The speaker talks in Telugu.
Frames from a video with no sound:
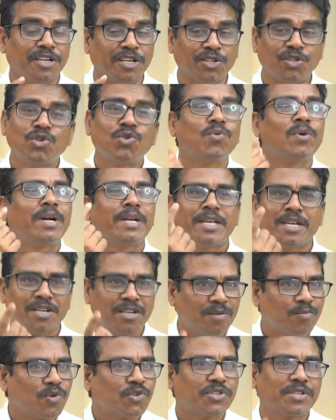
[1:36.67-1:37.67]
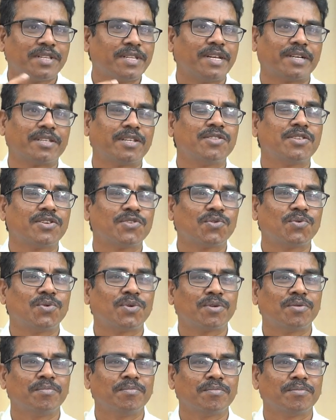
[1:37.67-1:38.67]
ఎదుటి వాళ్ళ యొక్క ఎమోషన్స్ని అర్థం
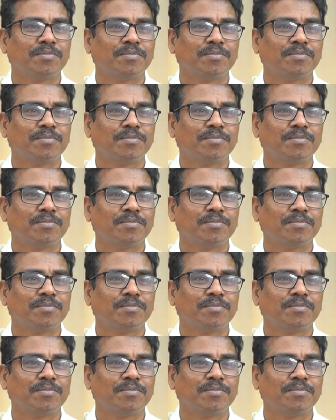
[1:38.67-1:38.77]
చేసుకోవటం